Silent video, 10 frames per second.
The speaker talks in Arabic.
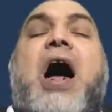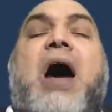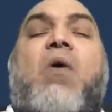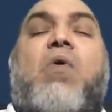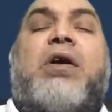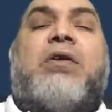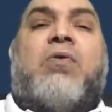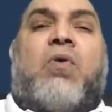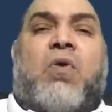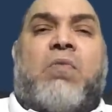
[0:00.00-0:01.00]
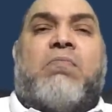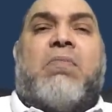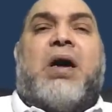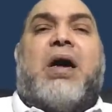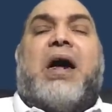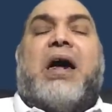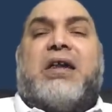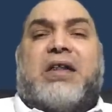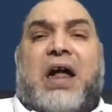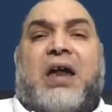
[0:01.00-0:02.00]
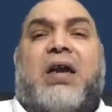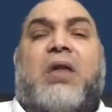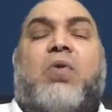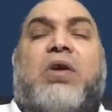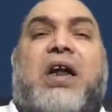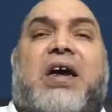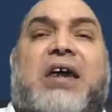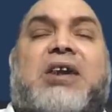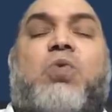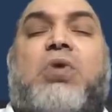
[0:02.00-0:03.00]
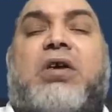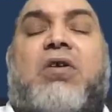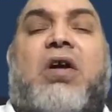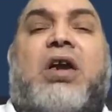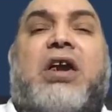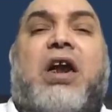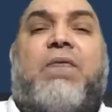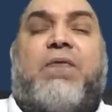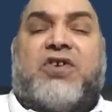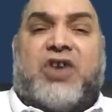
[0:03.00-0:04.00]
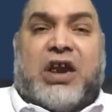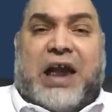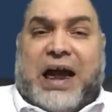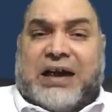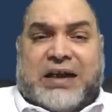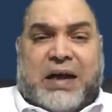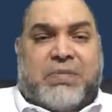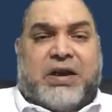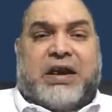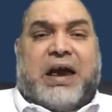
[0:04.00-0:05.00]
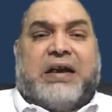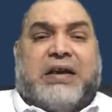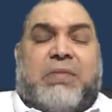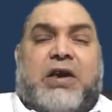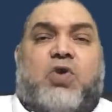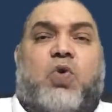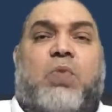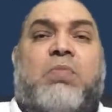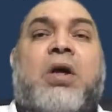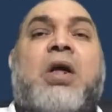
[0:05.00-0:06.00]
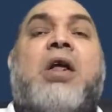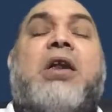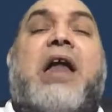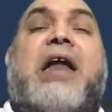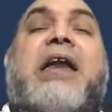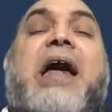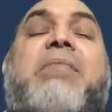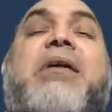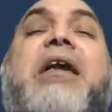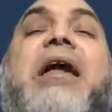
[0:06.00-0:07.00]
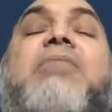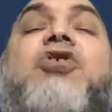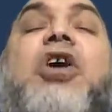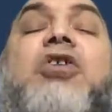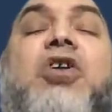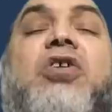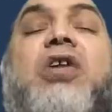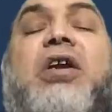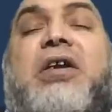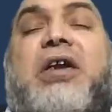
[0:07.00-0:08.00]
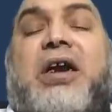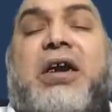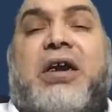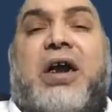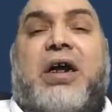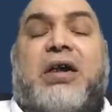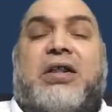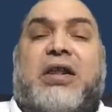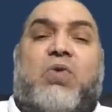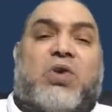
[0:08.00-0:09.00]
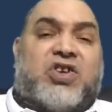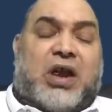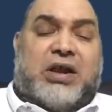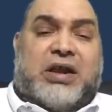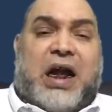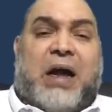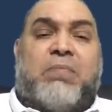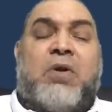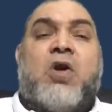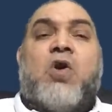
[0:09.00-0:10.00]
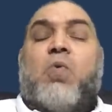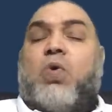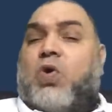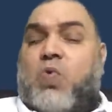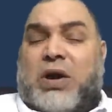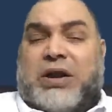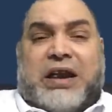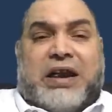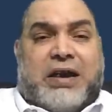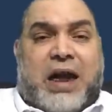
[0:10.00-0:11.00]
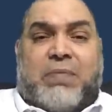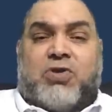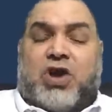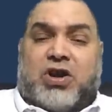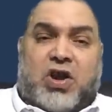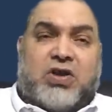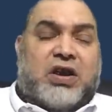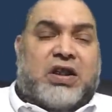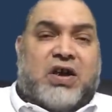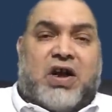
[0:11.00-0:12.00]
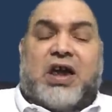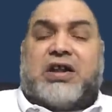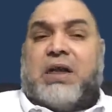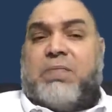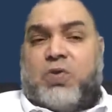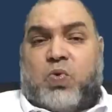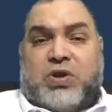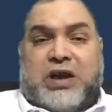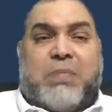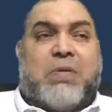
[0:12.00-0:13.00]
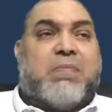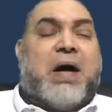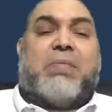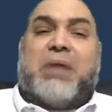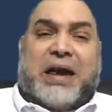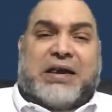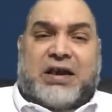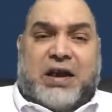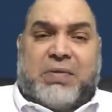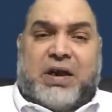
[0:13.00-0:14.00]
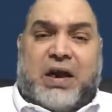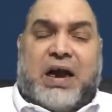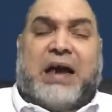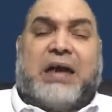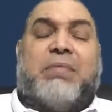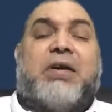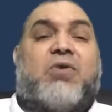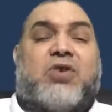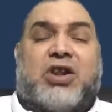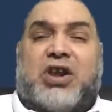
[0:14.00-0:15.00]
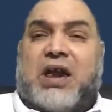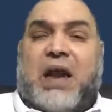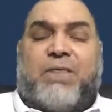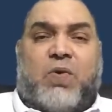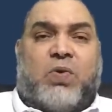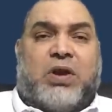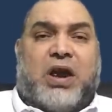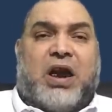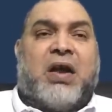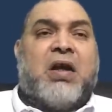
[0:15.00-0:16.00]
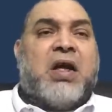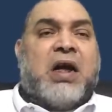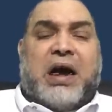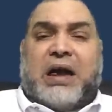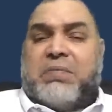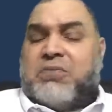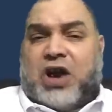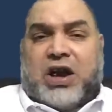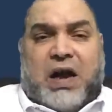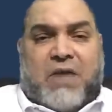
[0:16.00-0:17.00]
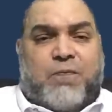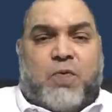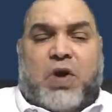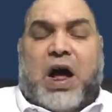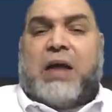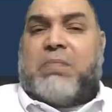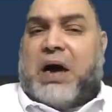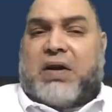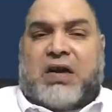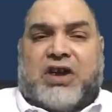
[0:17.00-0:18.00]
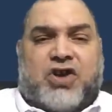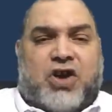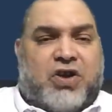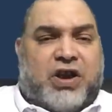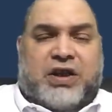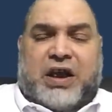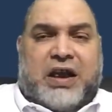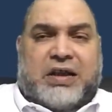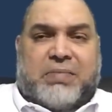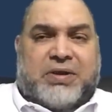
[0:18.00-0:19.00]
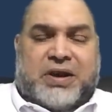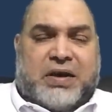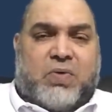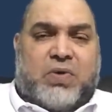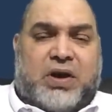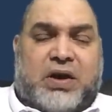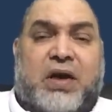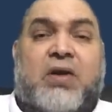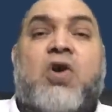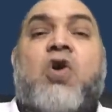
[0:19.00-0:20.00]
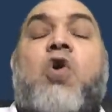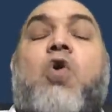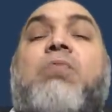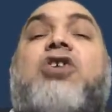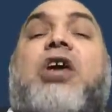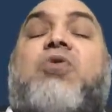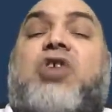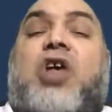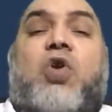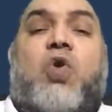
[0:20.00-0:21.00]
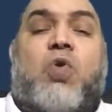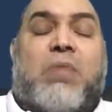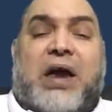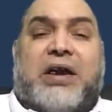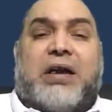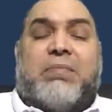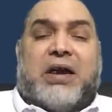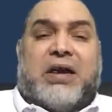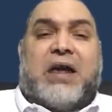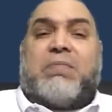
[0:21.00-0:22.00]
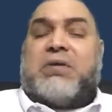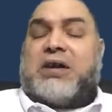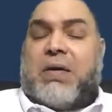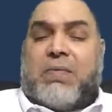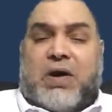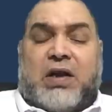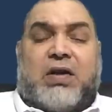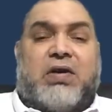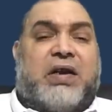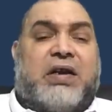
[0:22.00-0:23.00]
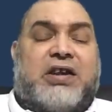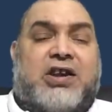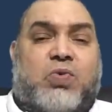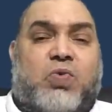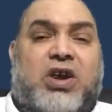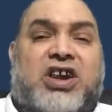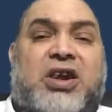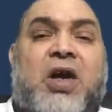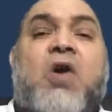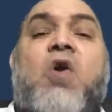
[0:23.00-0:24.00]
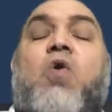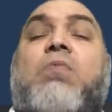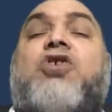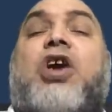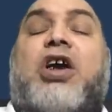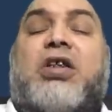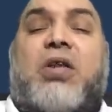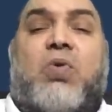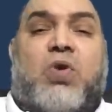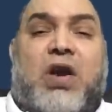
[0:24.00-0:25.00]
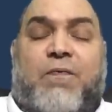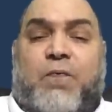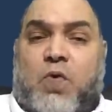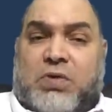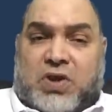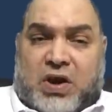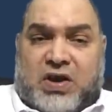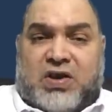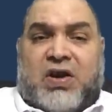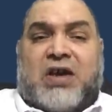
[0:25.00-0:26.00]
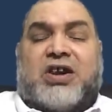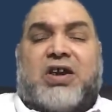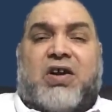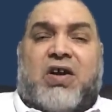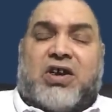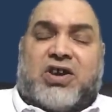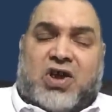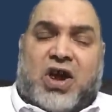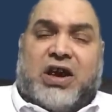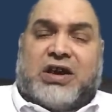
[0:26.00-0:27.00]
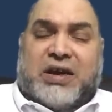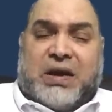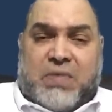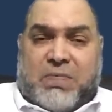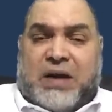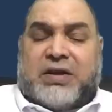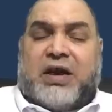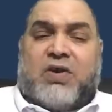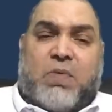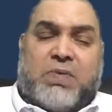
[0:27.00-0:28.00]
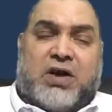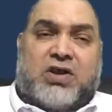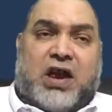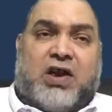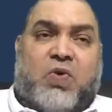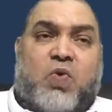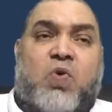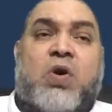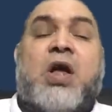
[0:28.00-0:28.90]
او ان هم هيتعرضوا الى غزو ايراني في ظل عجز امريكا عن حمايتهم لان امريكا مش هتقدر ان هي توصل دعم والقوات اللي هناك مش هتقدر تقاتل بدون دعم مهما كانت كبيره يعني 160 الف جندي مش هيكفوا راح المعركه شهرين ثلاثه مثلا او كده ومش هيوصل لهم أي إمدادات بسبب غلق قناة السويس ومش هيقدروا يلفوا من طريق رأس الرجاء الصالح زي ما بعض الإخوة بيقترحوا